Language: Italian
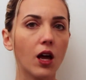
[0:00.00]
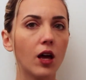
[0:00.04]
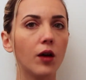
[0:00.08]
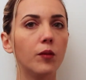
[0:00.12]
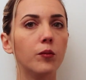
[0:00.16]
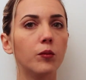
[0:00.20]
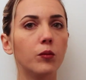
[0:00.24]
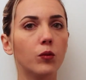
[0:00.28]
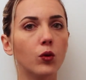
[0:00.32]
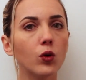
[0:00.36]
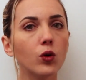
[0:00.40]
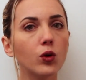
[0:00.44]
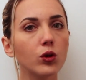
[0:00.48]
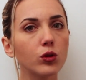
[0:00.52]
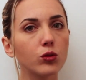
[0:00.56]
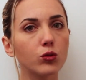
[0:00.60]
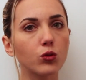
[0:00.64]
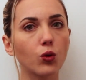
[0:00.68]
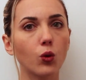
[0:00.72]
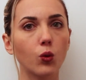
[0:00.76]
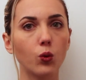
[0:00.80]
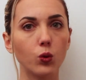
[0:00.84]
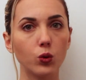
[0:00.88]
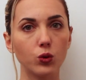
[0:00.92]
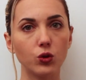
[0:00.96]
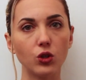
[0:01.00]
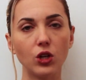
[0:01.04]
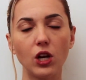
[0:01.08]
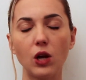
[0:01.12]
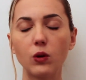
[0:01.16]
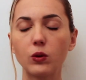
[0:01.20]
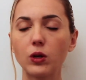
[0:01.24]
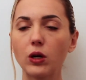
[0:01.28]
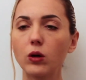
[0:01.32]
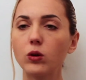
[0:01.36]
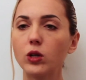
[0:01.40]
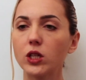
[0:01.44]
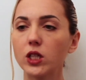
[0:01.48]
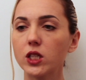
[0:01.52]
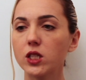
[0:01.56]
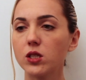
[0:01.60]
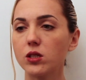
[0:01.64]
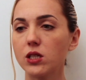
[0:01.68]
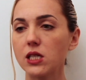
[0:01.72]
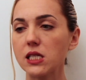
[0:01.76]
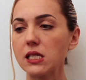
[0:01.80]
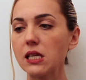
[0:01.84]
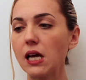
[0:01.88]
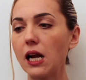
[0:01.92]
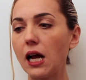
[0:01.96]
È molto utile una
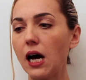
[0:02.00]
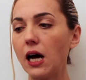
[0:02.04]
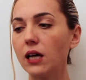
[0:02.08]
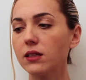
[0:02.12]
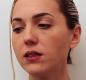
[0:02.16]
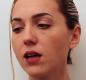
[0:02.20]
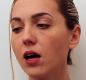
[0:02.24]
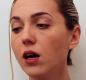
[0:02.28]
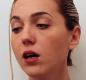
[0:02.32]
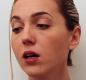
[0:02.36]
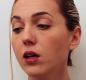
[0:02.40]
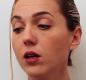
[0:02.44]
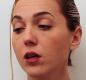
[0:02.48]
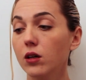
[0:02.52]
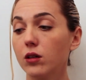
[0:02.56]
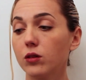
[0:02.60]
colazione salata,